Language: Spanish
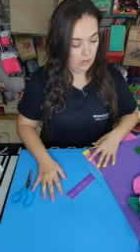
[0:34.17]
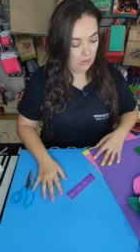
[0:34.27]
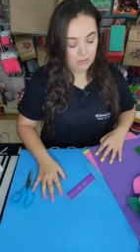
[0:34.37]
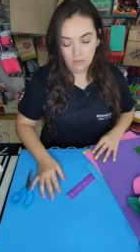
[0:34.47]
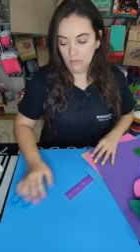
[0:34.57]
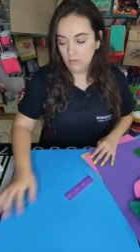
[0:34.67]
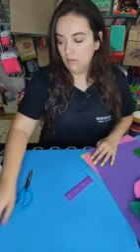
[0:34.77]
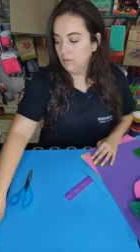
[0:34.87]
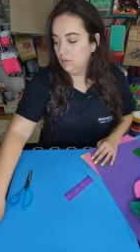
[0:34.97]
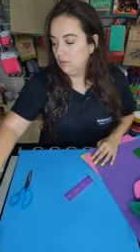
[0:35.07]
Oiga, pues
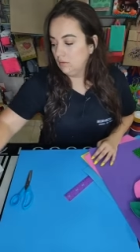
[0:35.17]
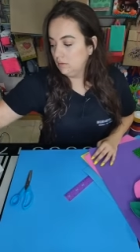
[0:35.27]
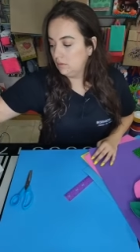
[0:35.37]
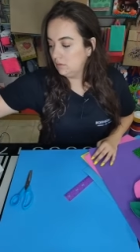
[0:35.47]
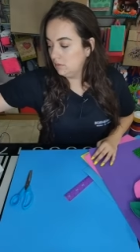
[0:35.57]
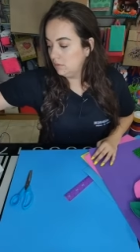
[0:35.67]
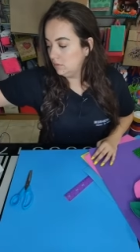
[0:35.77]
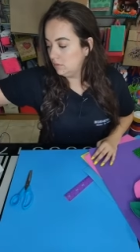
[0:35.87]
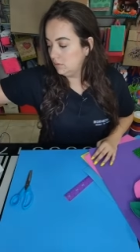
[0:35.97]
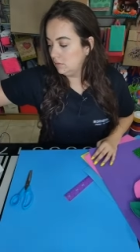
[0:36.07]
llegar gente, es que eso es
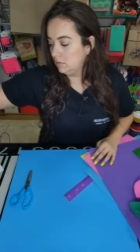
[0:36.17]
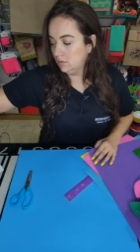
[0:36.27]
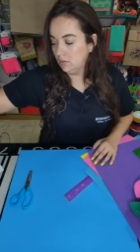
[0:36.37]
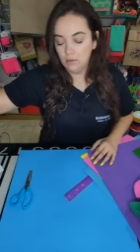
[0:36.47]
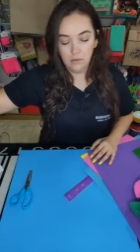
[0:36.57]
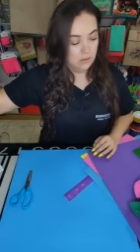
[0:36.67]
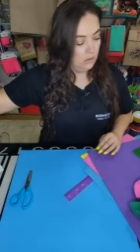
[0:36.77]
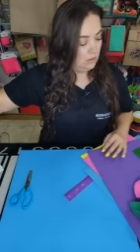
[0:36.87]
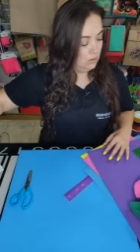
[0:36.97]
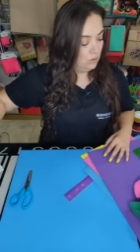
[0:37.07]
de uno.
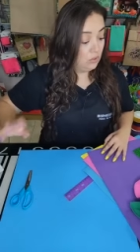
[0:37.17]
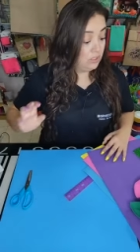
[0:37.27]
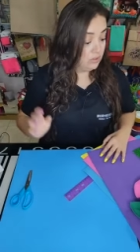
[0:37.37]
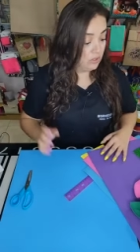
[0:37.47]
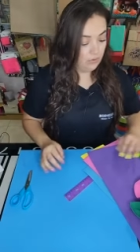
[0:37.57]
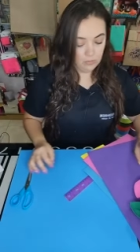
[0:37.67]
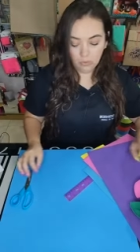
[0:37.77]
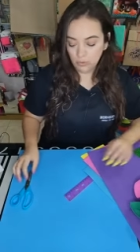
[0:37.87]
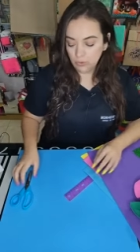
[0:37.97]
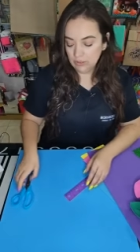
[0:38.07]
No, y eso que
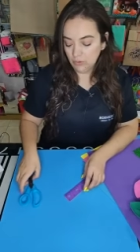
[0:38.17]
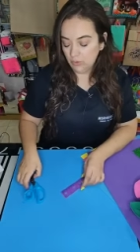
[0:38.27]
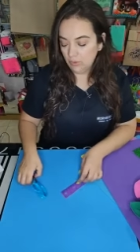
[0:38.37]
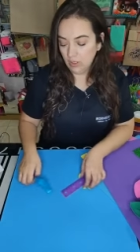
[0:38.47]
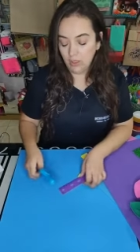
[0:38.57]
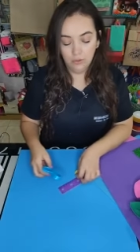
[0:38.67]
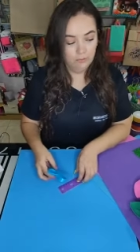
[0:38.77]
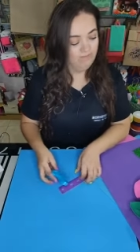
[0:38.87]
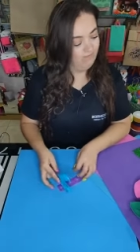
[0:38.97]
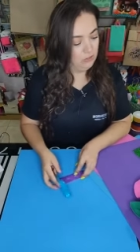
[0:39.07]
Facebook no está
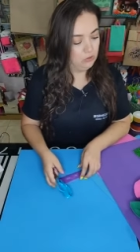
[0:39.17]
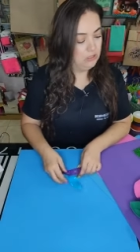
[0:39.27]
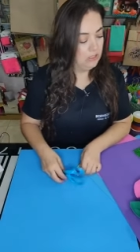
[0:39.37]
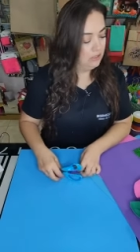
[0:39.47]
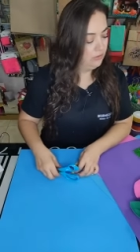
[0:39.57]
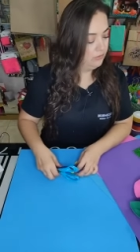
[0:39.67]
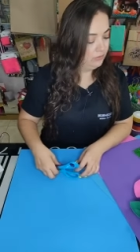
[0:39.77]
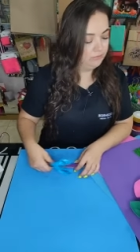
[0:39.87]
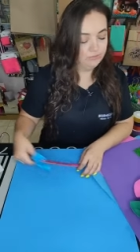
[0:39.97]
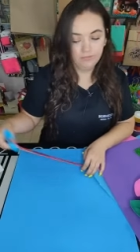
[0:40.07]
notificando los likes. ¿A quién